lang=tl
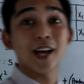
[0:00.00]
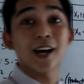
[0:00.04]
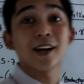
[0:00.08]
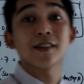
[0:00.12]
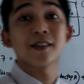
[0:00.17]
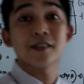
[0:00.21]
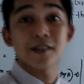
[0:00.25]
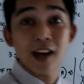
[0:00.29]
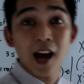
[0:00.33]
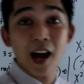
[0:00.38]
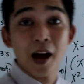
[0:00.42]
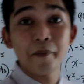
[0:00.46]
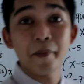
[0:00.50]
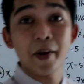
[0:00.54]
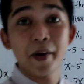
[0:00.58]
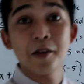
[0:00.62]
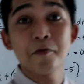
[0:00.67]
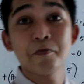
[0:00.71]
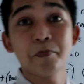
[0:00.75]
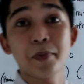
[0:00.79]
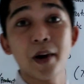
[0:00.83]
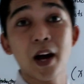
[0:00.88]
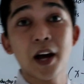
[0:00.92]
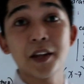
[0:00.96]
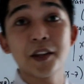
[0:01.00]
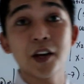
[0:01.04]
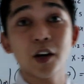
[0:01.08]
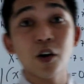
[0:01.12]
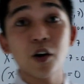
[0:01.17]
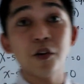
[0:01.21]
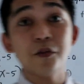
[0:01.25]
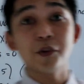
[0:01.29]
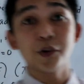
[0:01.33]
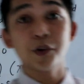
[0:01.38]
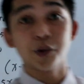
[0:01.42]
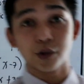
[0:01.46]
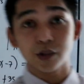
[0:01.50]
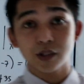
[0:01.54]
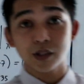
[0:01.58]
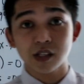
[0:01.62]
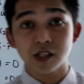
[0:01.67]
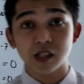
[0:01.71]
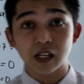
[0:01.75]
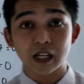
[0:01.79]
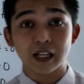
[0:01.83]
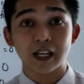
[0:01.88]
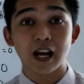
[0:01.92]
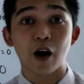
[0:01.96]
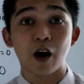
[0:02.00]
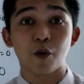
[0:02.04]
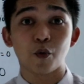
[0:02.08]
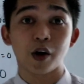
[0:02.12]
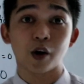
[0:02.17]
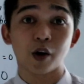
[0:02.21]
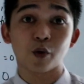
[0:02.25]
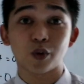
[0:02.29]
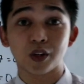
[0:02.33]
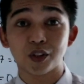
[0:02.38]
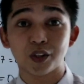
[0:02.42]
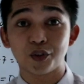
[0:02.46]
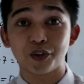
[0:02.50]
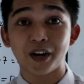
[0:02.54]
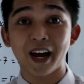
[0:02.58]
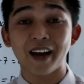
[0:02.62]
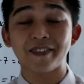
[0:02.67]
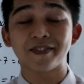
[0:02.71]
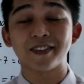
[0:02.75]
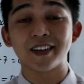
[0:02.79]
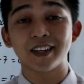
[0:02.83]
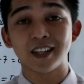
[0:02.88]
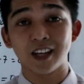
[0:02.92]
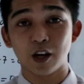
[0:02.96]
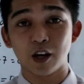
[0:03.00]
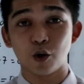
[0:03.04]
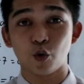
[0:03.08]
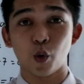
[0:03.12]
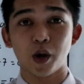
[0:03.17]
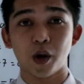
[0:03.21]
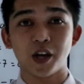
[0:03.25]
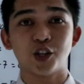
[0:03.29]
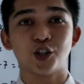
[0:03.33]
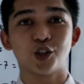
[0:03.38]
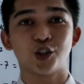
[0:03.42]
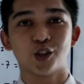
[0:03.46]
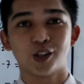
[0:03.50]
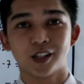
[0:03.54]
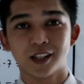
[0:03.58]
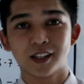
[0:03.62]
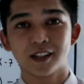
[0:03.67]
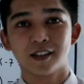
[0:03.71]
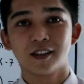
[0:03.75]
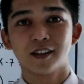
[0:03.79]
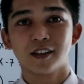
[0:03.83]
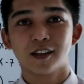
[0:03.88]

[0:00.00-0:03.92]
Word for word: ng sum and product of roots in our quadratic equation.